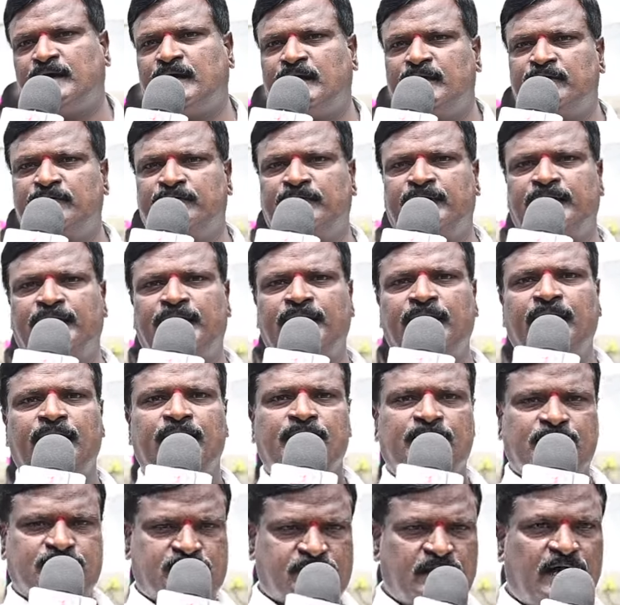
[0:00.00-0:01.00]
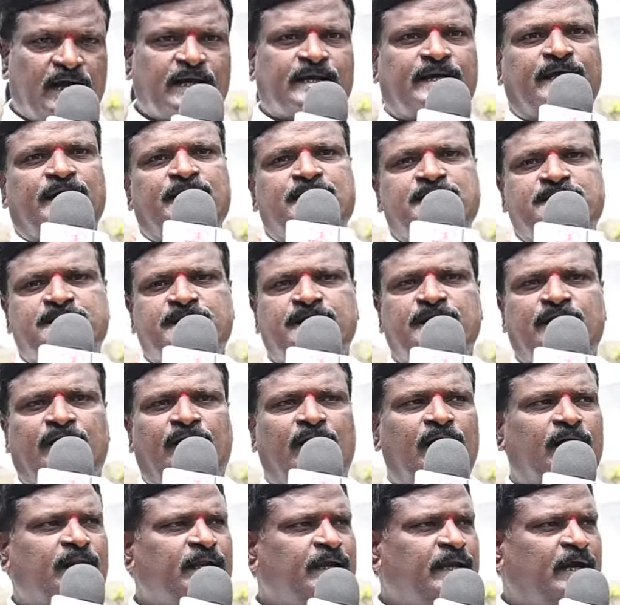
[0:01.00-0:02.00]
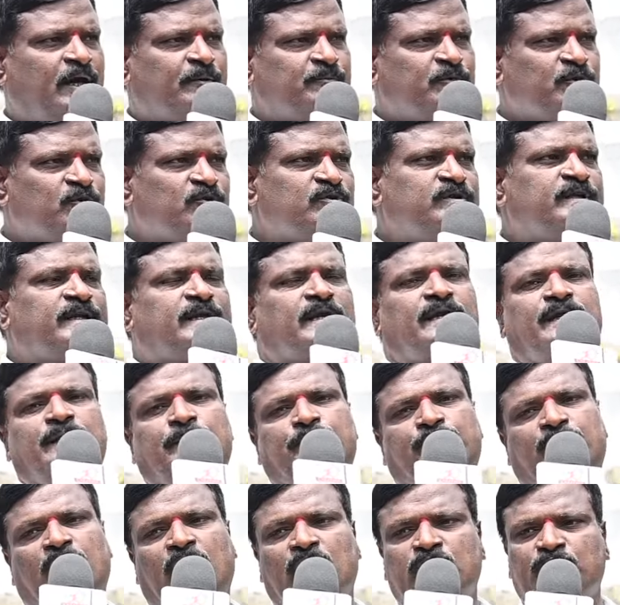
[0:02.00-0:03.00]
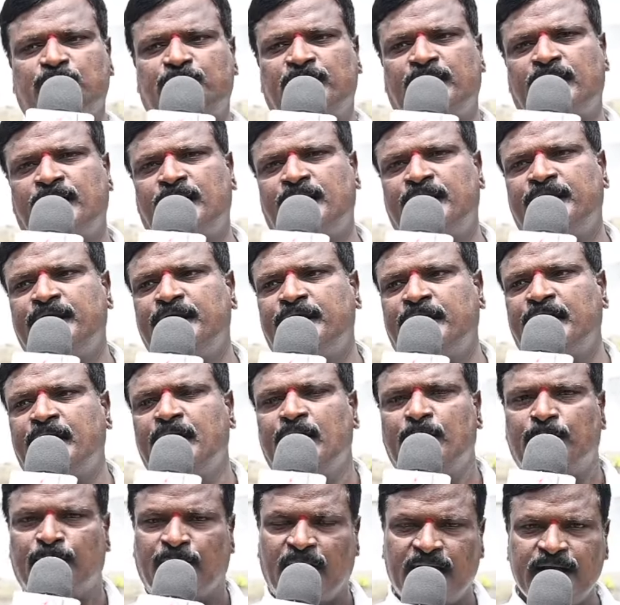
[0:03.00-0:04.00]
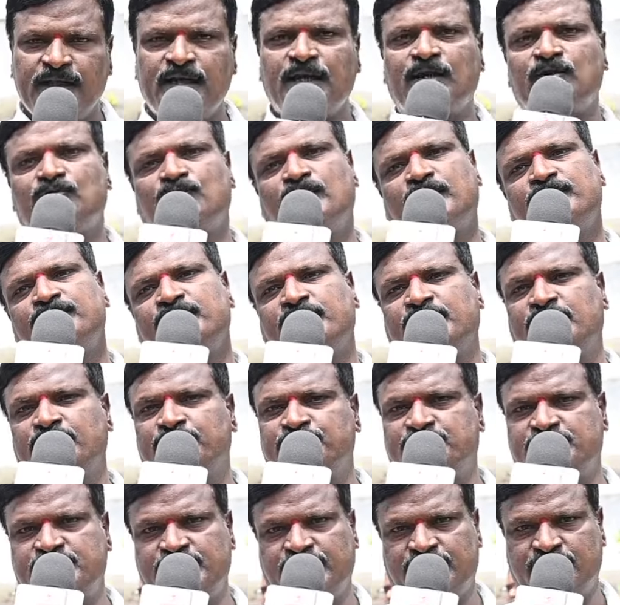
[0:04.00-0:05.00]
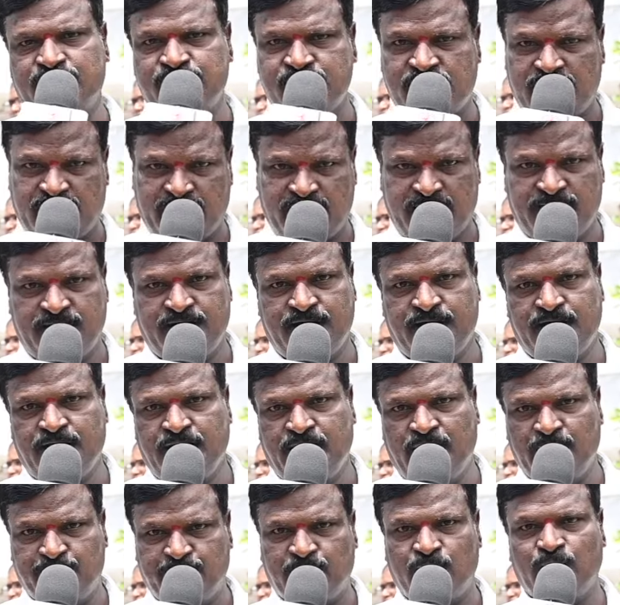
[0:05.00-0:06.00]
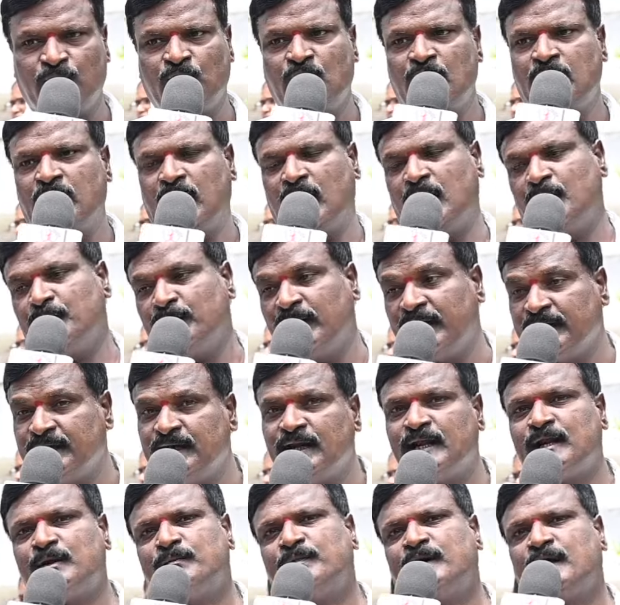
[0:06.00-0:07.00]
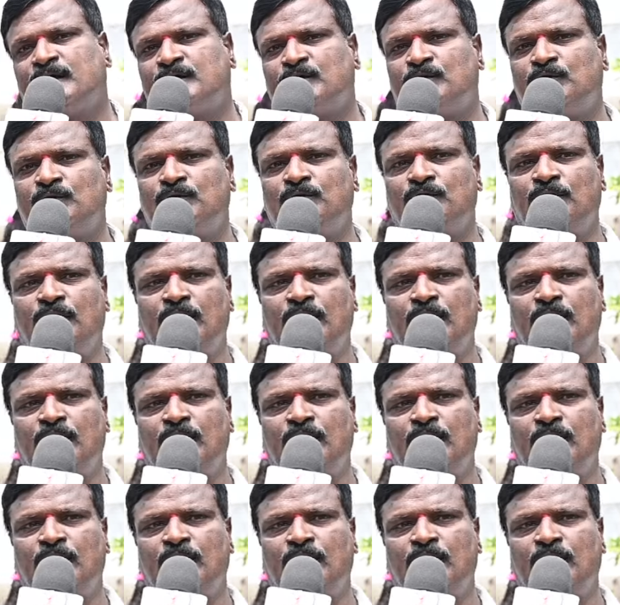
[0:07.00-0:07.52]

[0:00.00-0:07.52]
కానివ్వండి సహకరించి ఆలయ అభివృద్ధికి పాటుపడాలని మహిళలు కూడా విజ్ఞప్తి చేయడం జరిగింది ఇప్పుడు ఆ మహిళల మాటల్లో